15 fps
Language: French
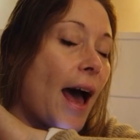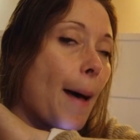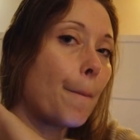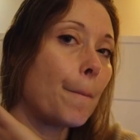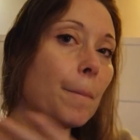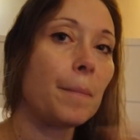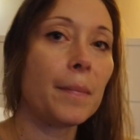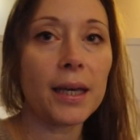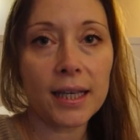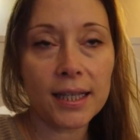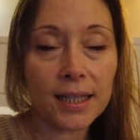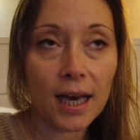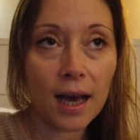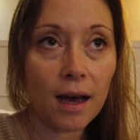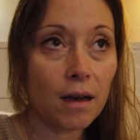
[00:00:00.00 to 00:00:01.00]
un
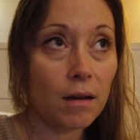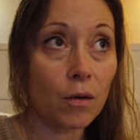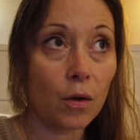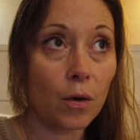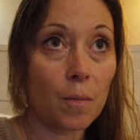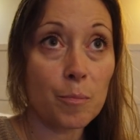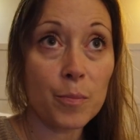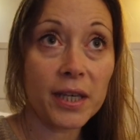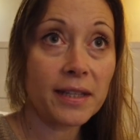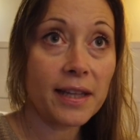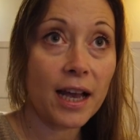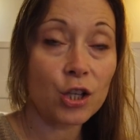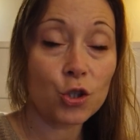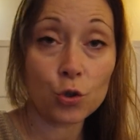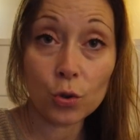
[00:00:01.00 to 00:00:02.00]
méga euh,
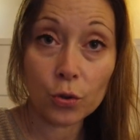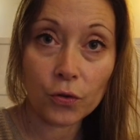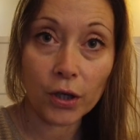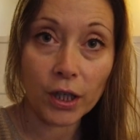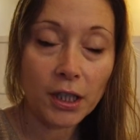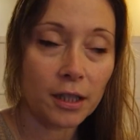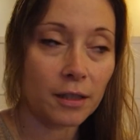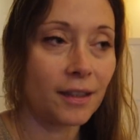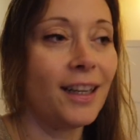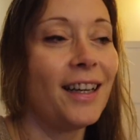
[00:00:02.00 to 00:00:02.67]
ménage d'automne